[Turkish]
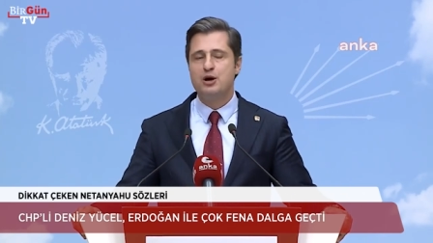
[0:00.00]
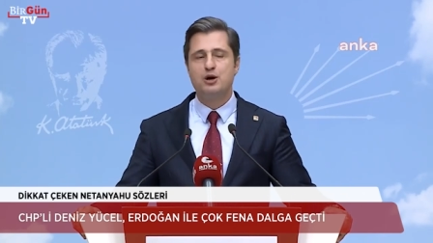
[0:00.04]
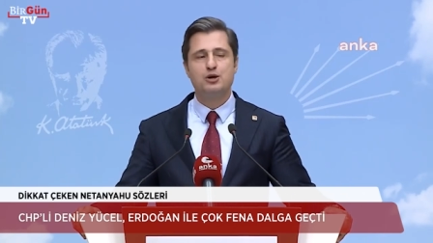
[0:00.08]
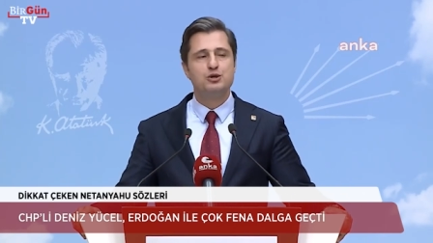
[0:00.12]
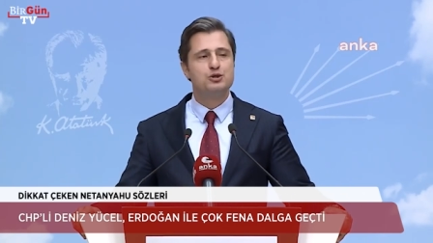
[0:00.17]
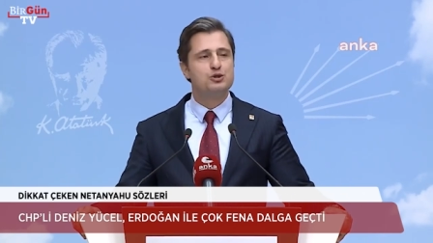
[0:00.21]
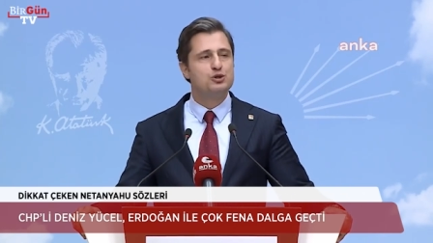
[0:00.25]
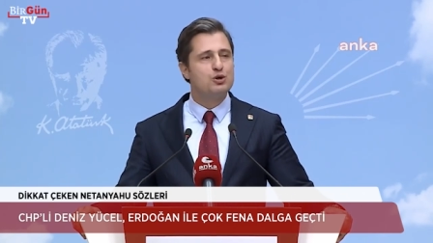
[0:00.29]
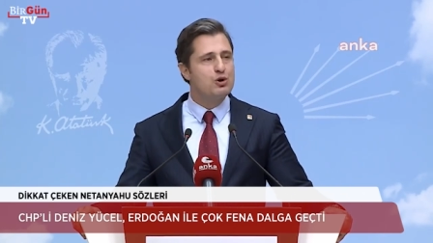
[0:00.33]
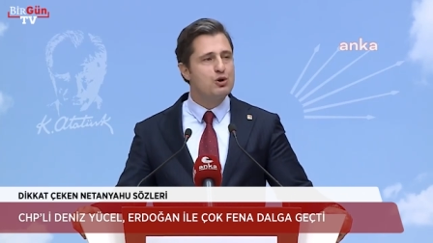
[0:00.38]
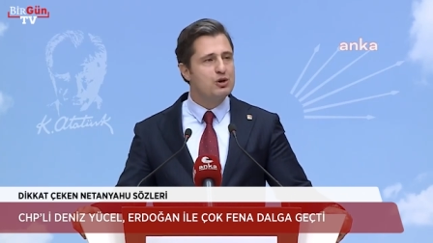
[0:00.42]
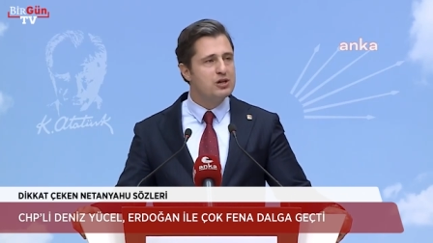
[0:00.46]

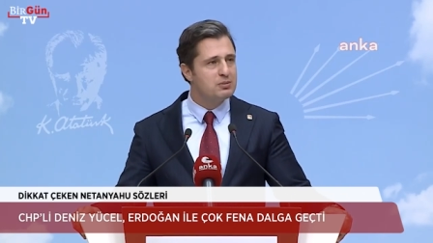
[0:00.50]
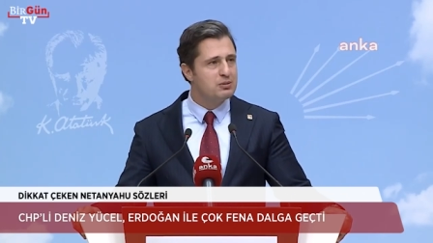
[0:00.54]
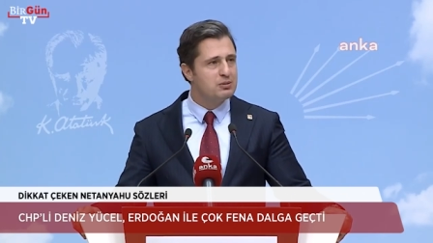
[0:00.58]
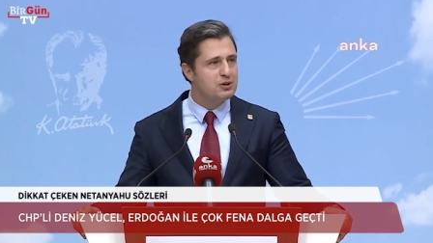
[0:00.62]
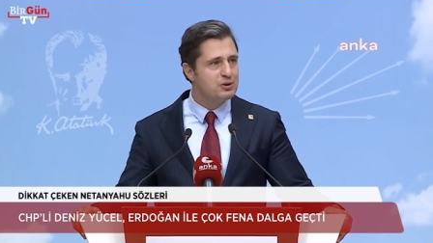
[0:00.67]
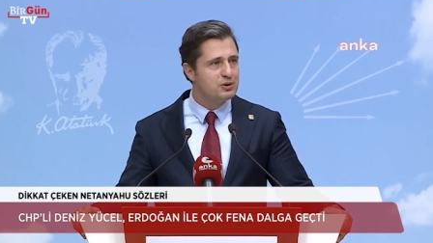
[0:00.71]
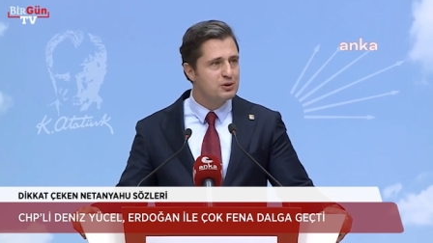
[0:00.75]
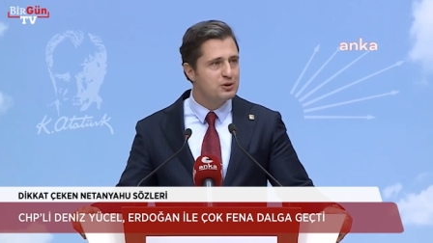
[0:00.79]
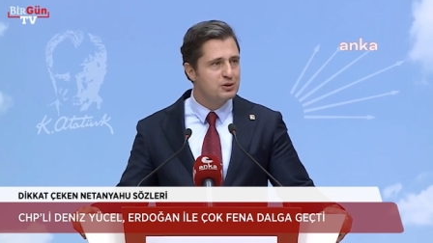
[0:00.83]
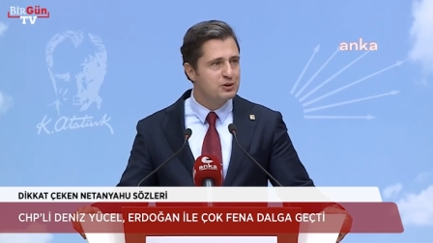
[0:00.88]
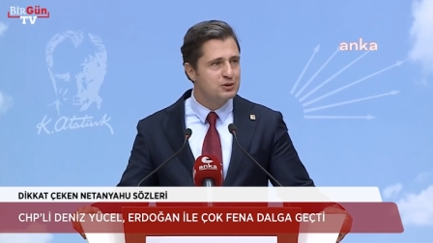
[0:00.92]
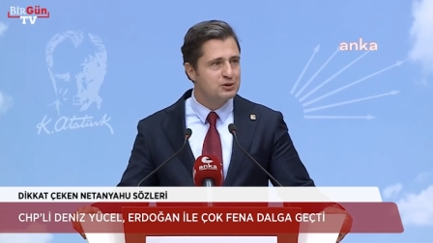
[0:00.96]
Çok iyi
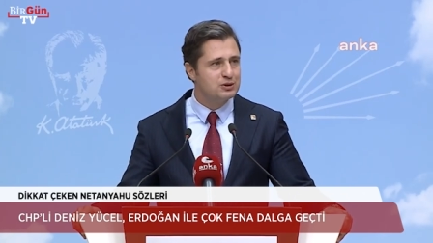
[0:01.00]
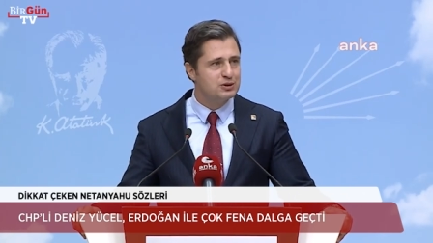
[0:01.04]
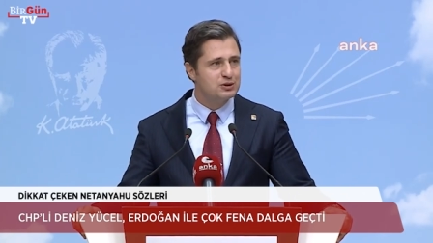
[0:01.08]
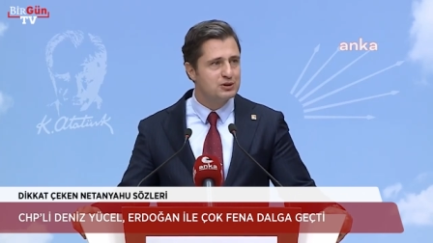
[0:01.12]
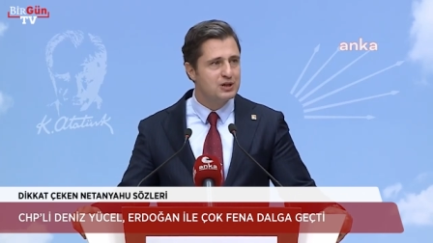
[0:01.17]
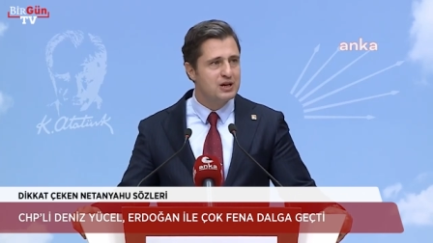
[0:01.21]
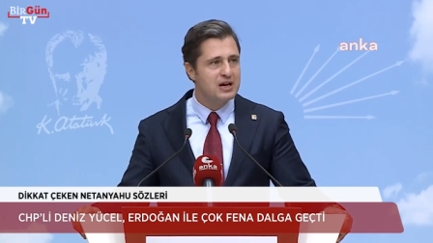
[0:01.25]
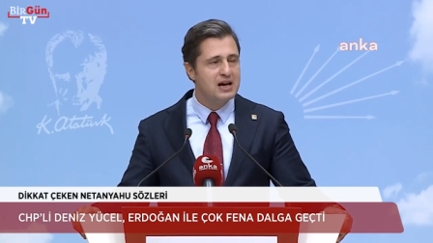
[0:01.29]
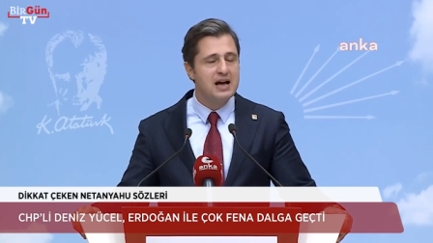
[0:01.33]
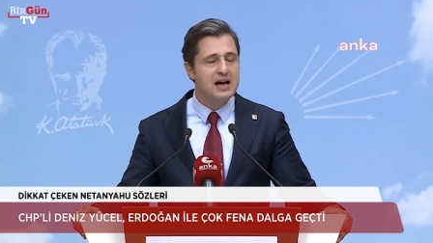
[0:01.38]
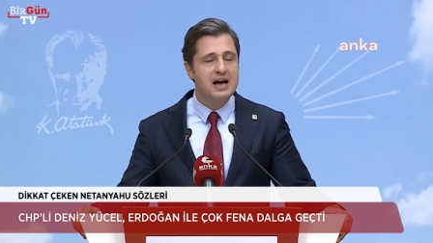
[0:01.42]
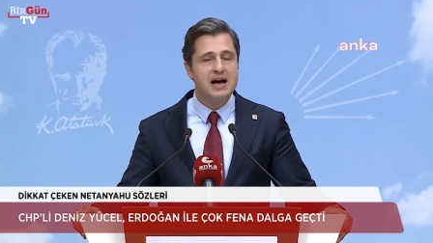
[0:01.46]
biliyoruz
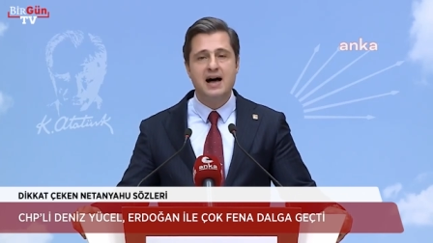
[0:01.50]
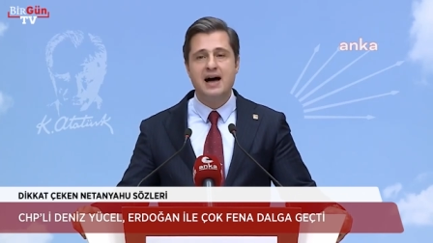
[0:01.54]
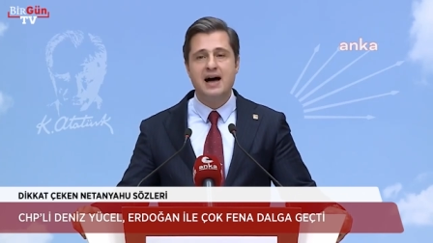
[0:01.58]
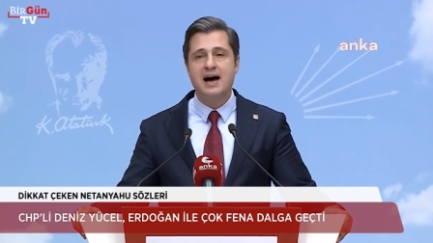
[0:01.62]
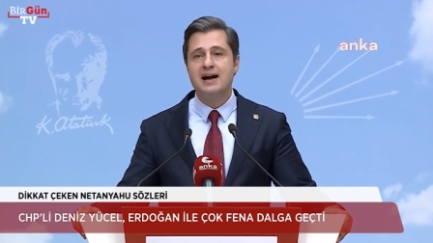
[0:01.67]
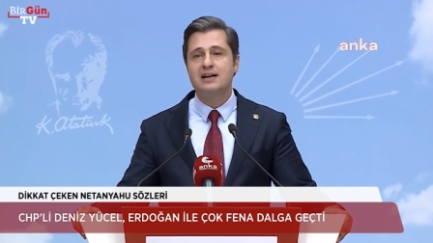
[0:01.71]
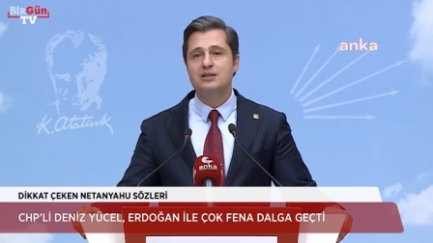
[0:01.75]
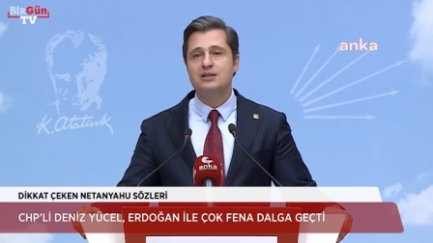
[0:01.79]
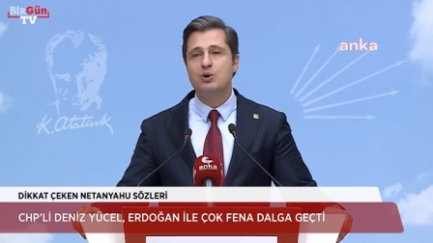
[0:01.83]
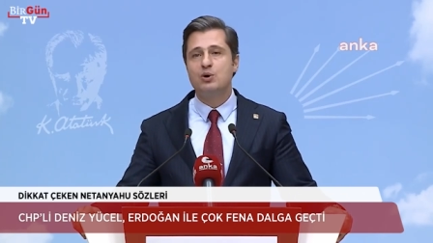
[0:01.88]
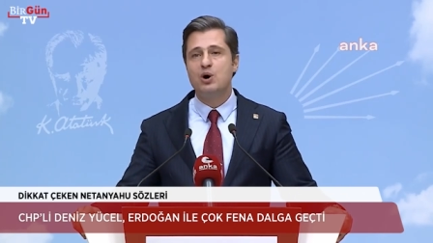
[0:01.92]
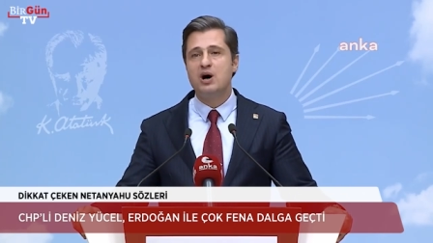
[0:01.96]

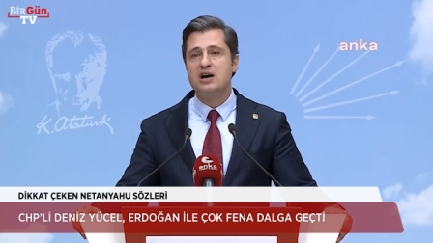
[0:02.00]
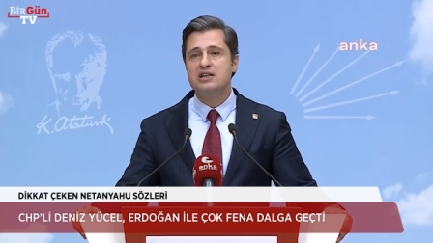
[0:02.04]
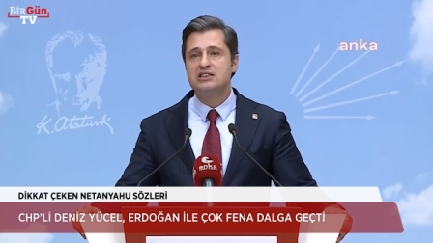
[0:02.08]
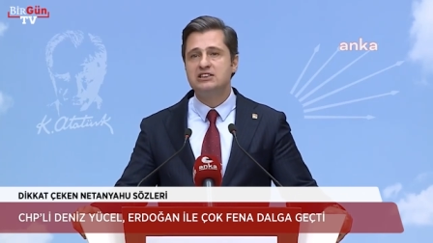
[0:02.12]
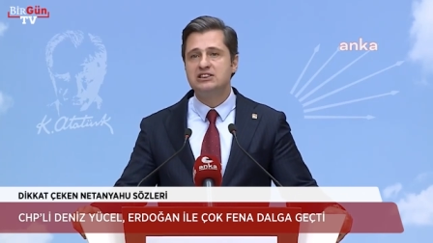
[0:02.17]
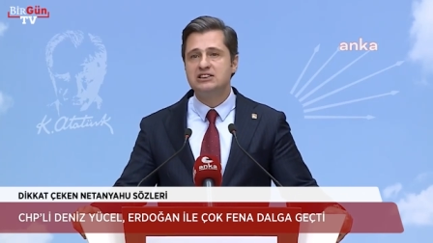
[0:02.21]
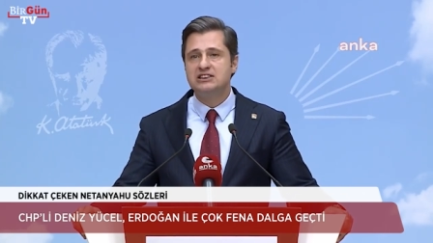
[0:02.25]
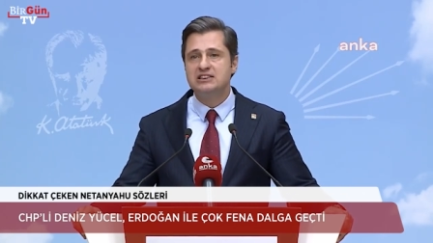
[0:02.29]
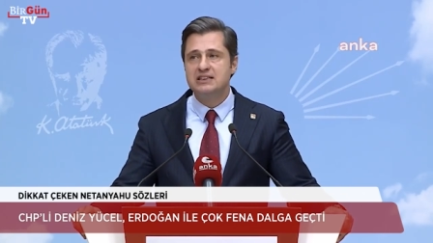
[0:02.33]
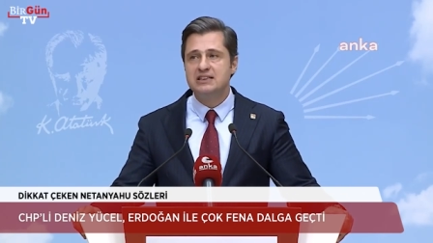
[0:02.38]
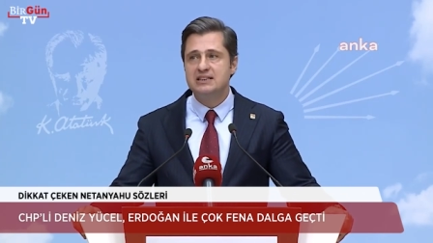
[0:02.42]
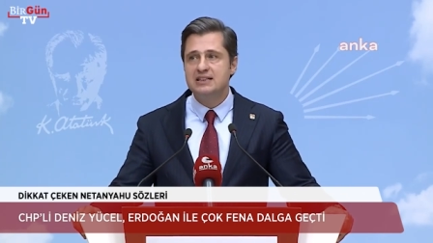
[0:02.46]
Erdoğan
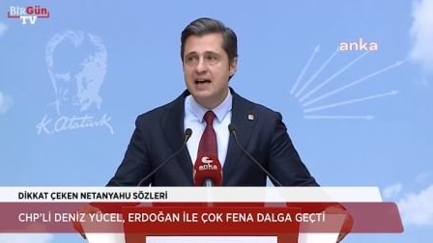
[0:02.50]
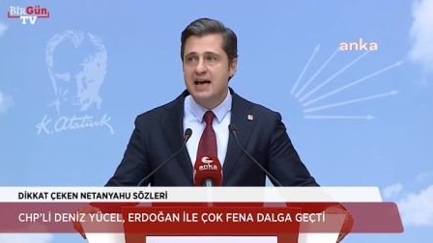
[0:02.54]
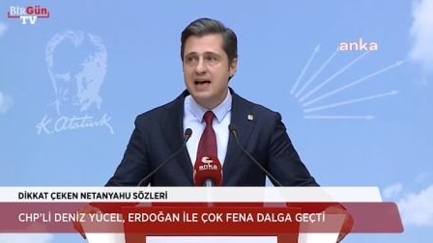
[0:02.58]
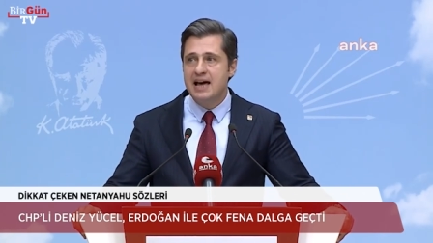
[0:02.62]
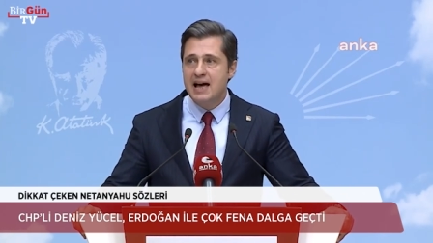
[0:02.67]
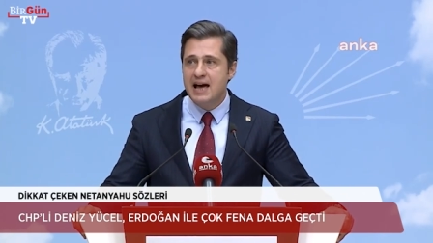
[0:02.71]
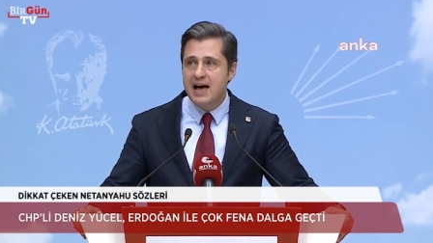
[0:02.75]
için